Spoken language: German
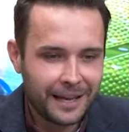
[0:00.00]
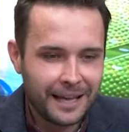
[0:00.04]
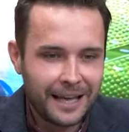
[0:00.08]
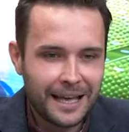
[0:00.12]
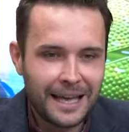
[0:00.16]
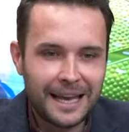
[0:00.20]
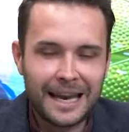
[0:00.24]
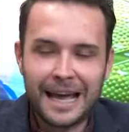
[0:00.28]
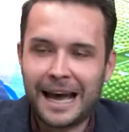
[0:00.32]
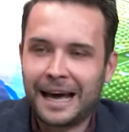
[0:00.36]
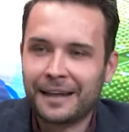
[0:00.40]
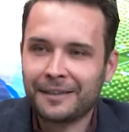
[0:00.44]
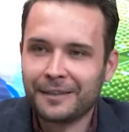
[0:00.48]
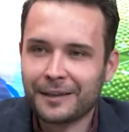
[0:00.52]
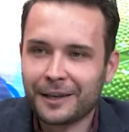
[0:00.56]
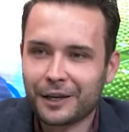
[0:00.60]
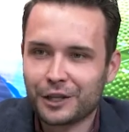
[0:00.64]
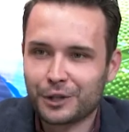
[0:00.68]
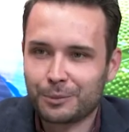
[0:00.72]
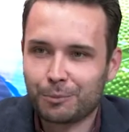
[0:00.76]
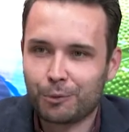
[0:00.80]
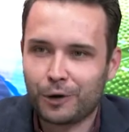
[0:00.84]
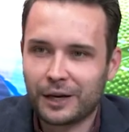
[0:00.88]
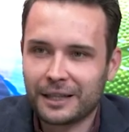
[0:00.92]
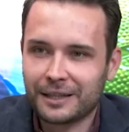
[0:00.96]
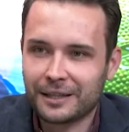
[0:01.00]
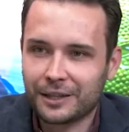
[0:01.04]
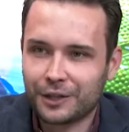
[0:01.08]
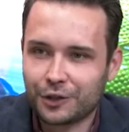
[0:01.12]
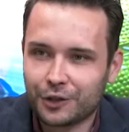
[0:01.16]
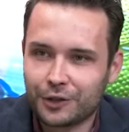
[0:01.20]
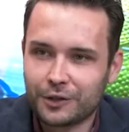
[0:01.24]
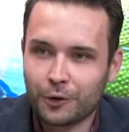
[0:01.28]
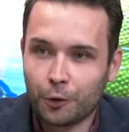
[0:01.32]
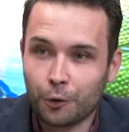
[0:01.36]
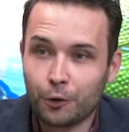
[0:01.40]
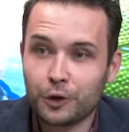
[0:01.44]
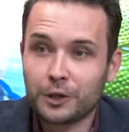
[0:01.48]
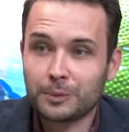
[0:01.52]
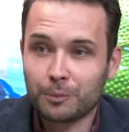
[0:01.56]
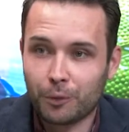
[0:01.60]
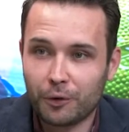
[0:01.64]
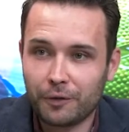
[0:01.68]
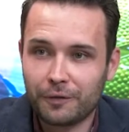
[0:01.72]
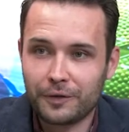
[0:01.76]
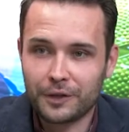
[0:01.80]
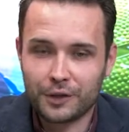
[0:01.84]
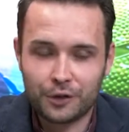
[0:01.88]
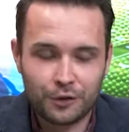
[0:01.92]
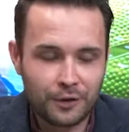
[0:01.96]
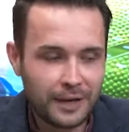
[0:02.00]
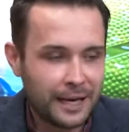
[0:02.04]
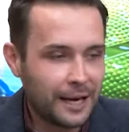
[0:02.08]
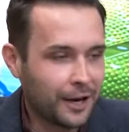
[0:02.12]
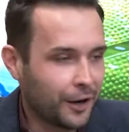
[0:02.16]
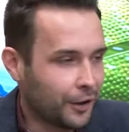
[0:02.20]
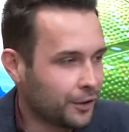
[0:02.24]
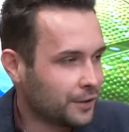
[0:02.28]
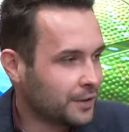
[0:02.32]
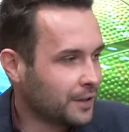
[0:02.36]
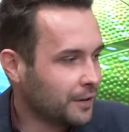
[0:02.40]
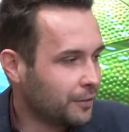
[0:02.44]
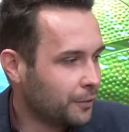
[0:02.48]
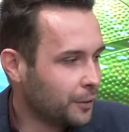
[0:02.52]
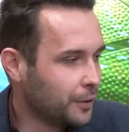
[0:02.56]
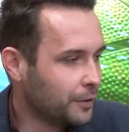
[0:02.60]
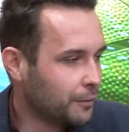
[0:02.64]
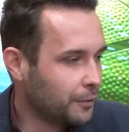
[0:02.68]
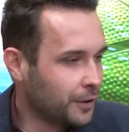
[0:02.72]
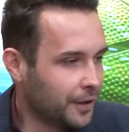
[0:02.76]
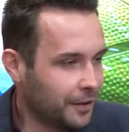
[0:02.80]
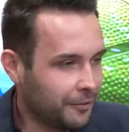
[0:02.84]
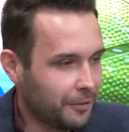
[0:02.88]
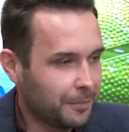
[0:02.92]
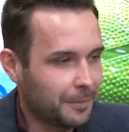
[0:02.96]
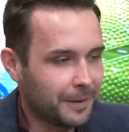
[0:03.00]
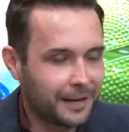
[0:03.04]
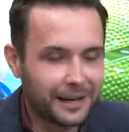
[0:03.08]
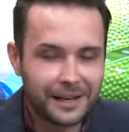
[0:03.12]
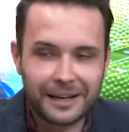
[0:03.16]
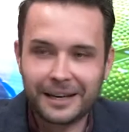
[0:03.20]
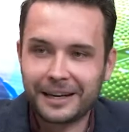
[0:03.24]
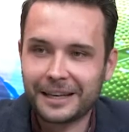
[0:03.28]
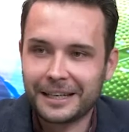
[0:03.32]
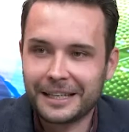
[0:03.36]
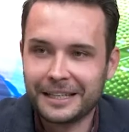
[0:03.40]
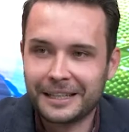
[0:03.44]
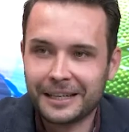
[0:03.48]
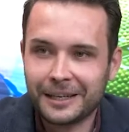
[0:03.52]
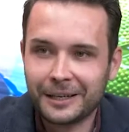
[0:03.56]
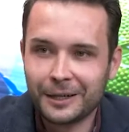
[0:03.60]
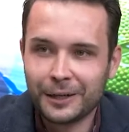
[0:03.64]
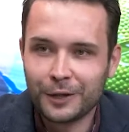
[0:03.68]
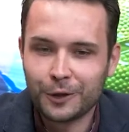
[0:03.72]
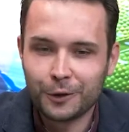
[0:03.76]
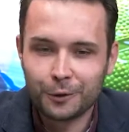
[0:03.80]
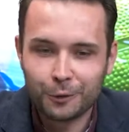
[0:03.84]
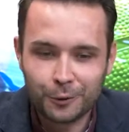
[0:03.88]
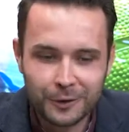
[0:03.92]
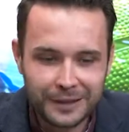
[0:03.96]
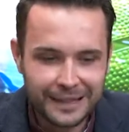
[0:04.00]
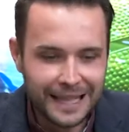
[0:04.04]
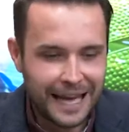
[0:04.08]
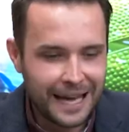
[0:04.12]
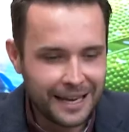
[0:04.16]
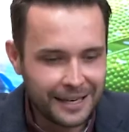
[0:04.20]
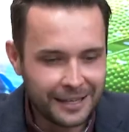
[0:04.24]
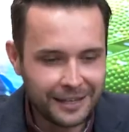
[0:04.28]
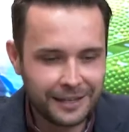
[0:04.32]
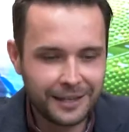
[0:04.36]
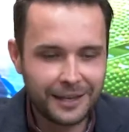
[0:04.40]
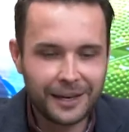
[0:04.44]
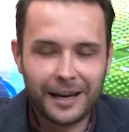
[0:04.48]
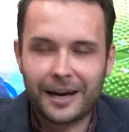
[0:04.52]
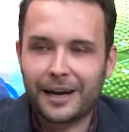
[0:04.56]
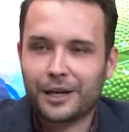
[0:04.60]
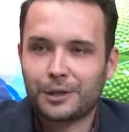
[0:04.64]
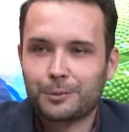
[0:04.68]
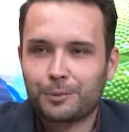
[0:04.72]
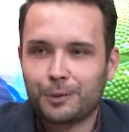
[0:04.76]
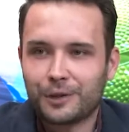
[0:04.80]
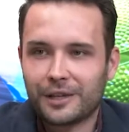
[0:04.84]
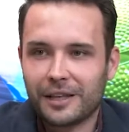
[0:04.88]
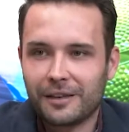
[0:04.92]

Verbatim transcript: eine andere Sportart schon höchst professionell ausgeführt wurde, wie bei der Carina und dann in den Radsport